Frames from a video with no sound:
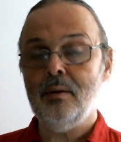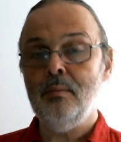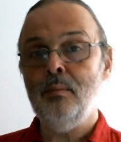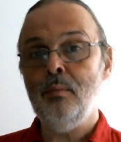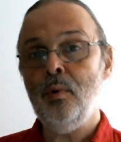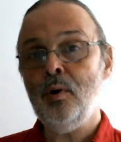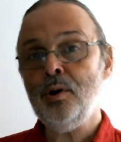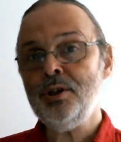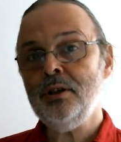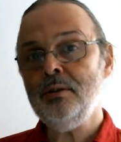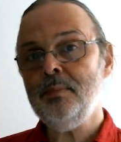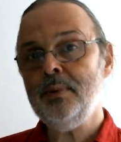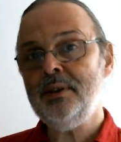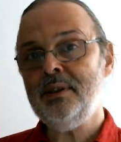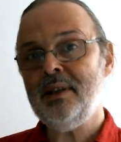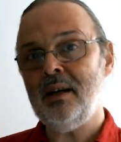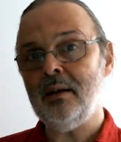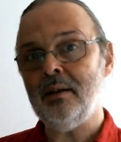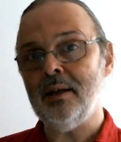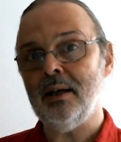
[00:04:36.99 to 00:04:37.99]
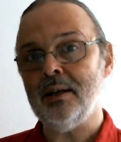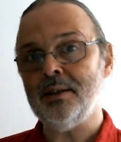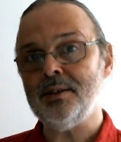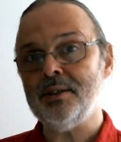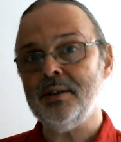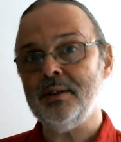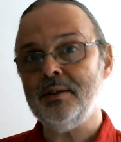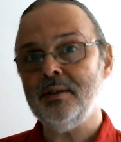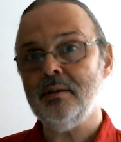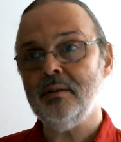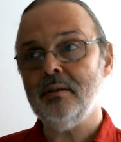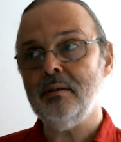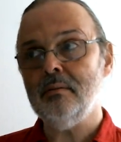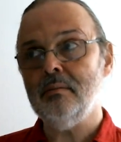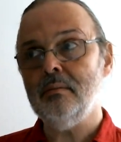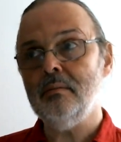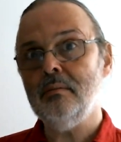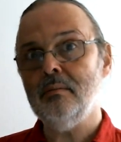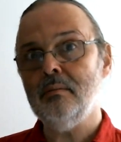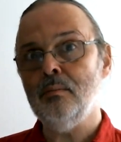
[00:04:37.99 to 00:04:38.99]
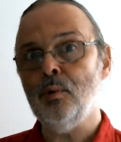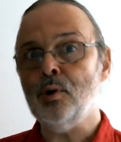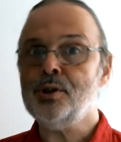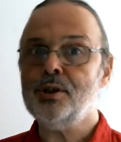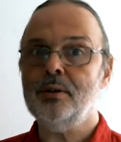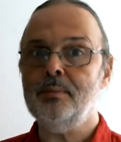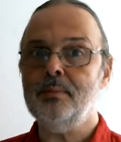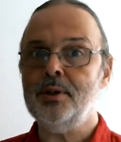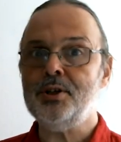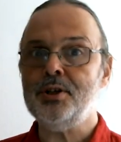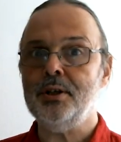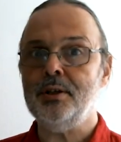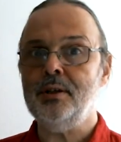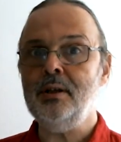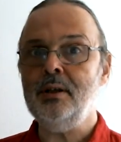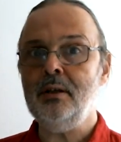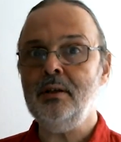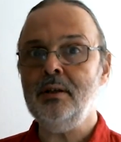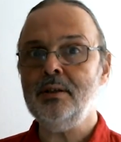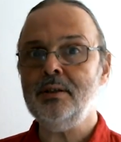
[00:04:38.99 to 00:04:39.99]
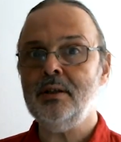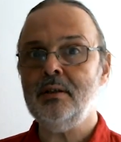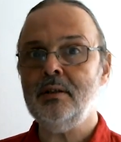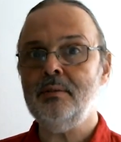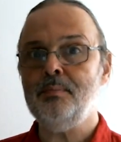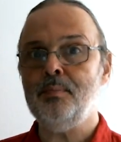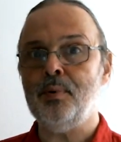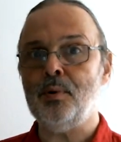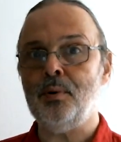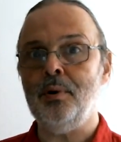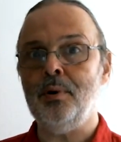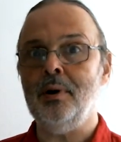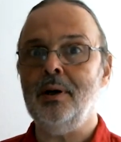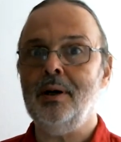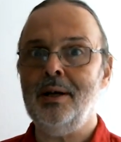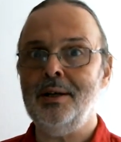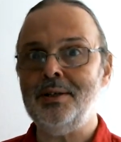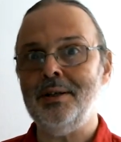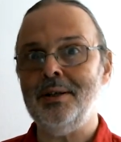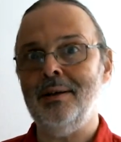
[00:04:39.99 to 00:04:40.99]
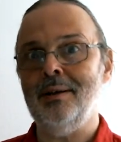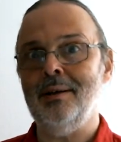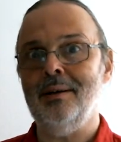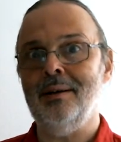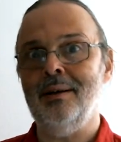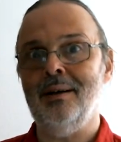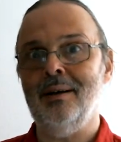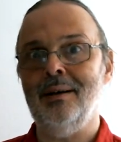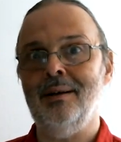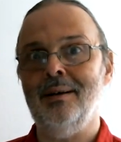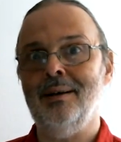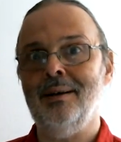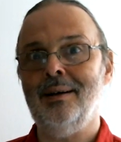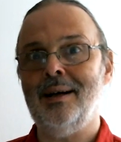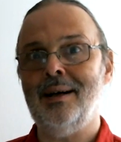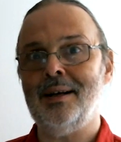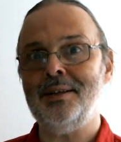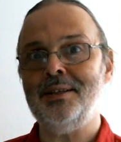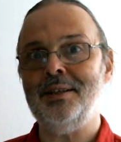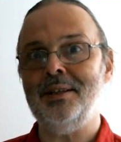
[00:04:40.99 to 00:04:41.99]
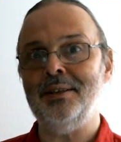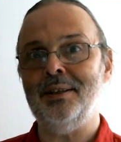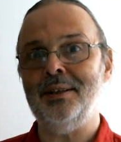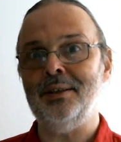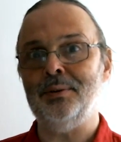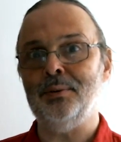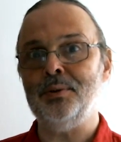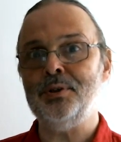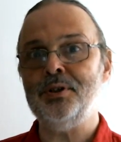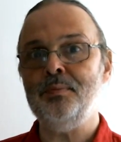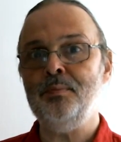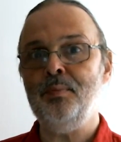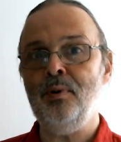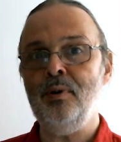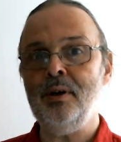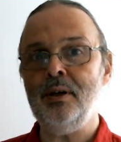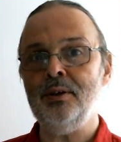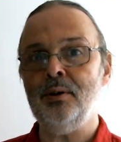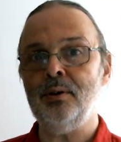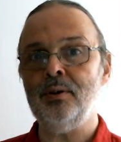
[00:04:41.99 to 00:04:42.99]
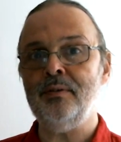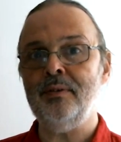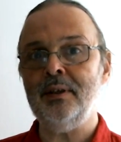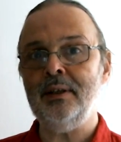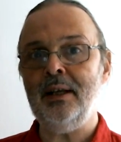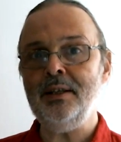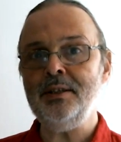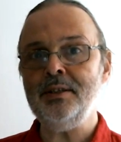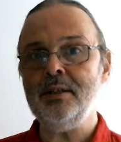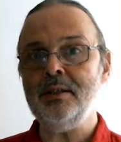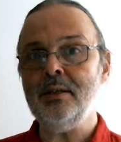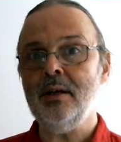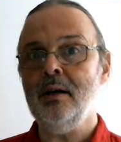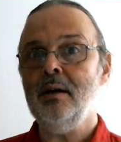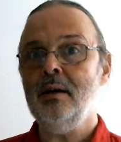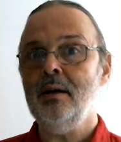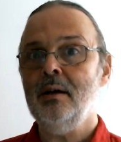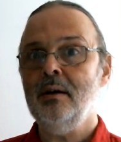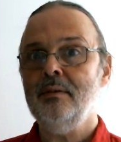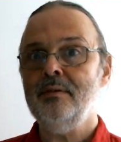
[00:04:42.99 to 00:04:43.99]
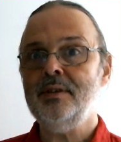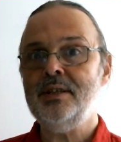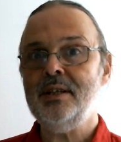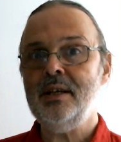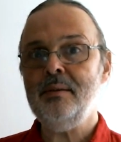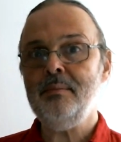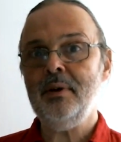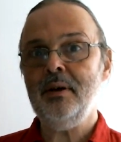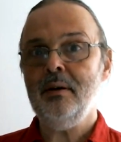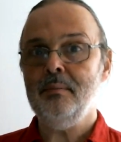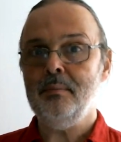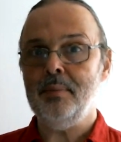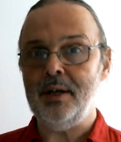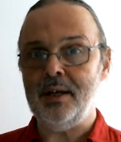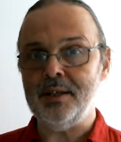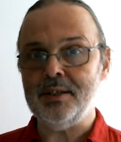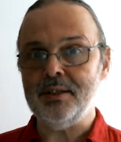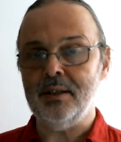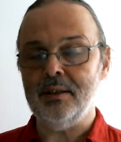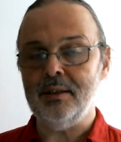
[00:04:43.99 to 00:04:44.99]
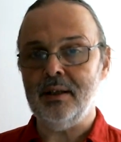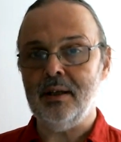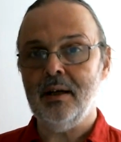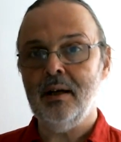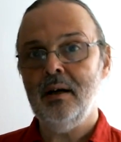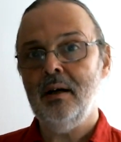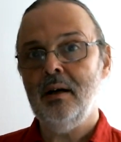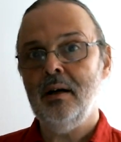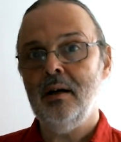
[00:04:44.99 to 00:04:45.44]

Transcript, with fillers: Может быть, 13, может быть, 14. Про эти э, картины идут споры, но 12 всеми признаны.